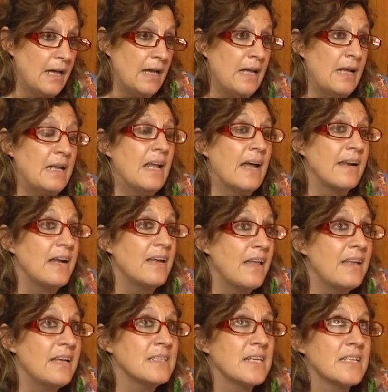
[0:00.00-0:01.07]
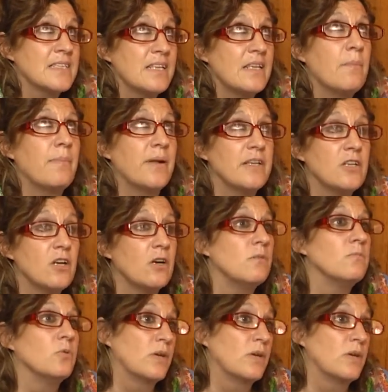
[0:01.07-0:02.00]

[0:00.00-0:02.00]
Eh, la realidad es que se desprendió